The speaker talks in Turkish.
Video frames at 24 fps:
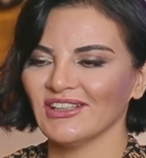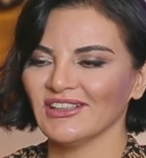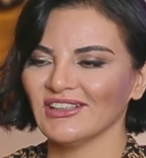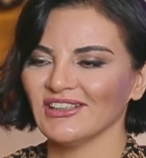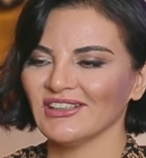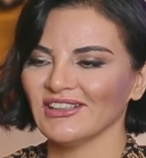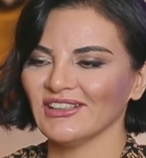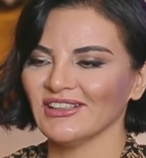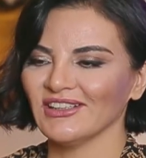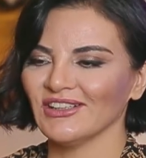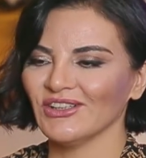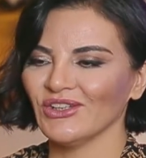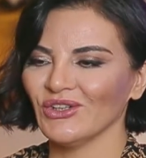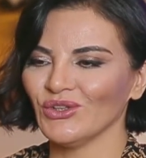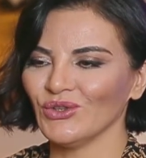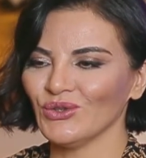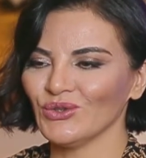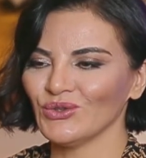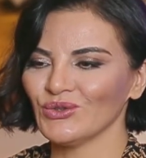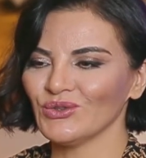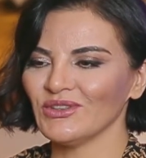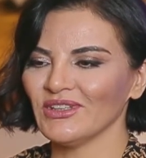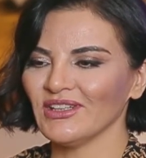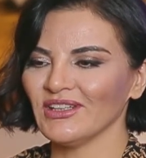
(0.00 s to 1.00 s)
Ee,
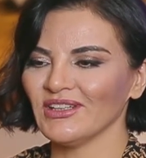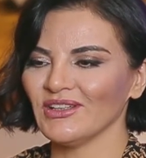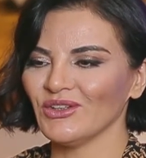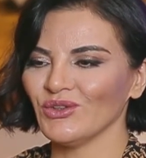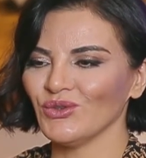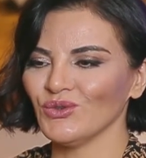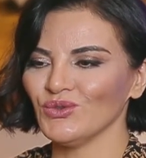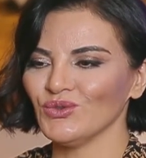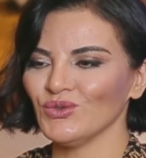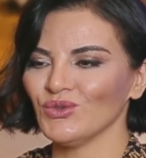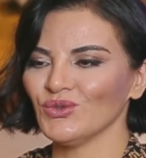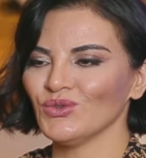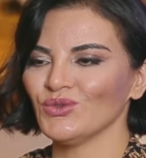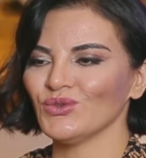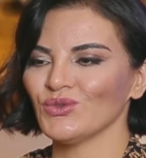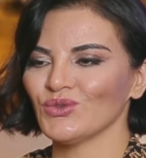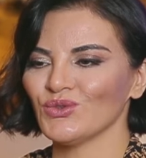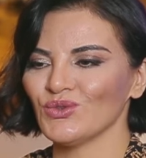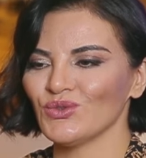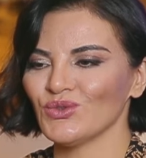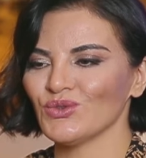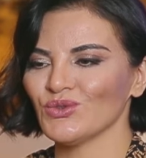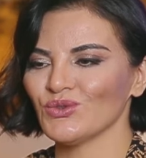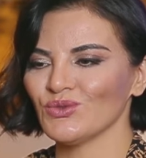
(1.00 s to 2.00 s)
orada onu
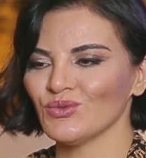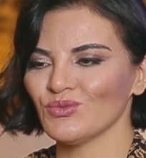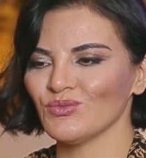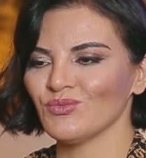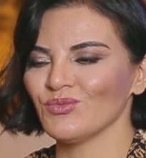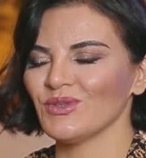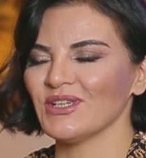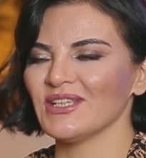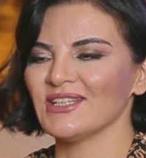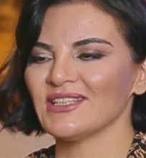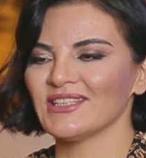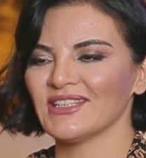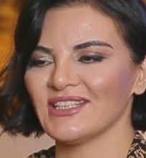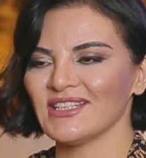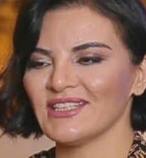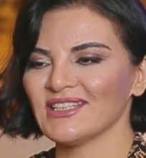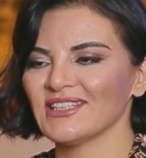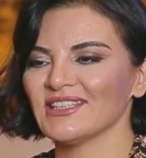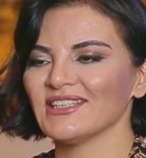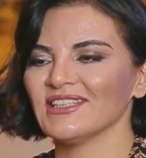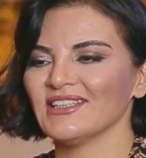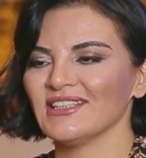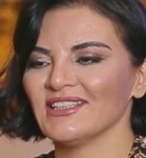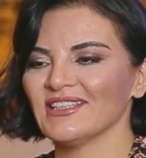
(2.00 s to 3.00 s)
Tunç'un
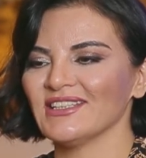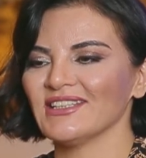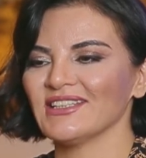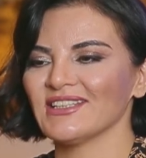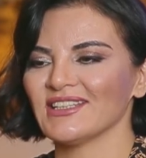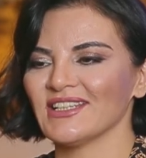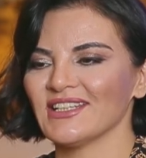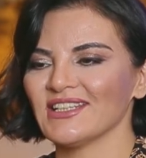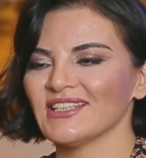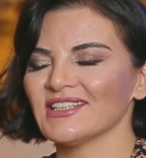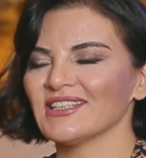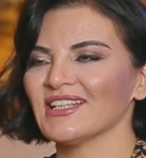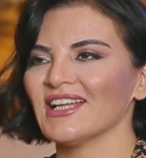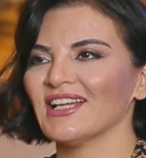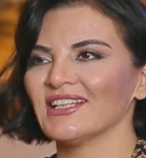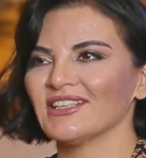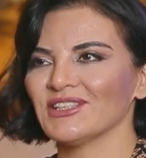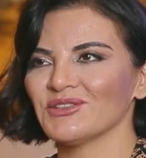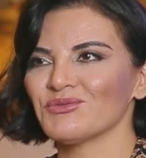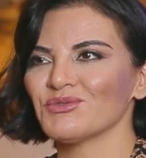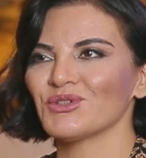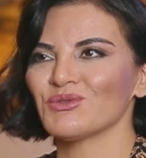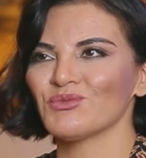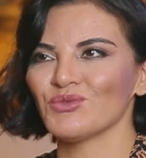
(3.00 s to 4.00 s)
bestesini
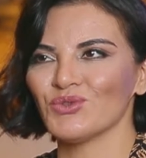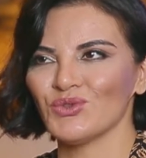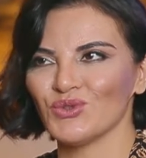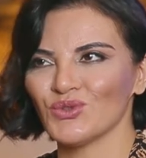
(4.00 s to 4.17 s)
seslendirmiştim.